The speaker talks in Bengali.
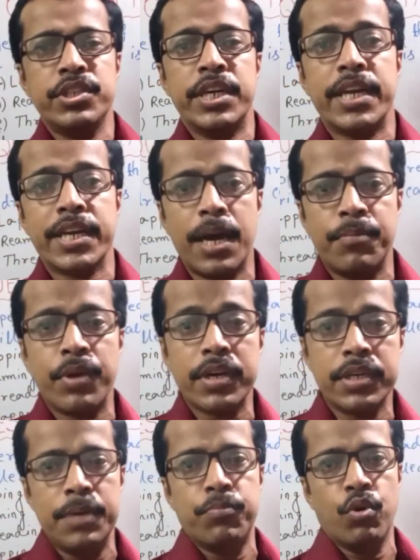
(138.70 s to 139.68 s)
সেটাকে আমরা
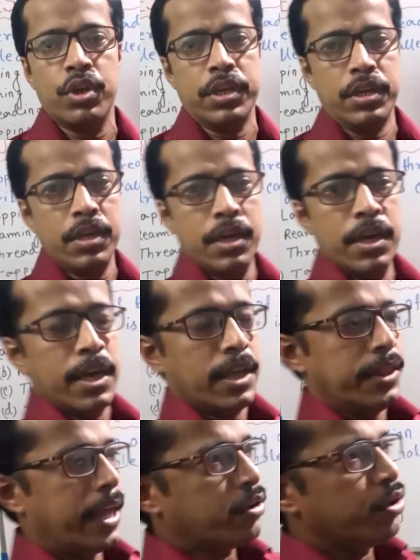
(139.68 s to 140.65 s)
কি বলি
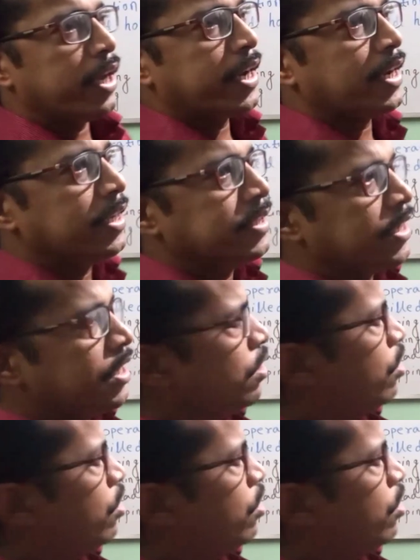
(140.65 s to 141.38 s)
দেখো এখানে যে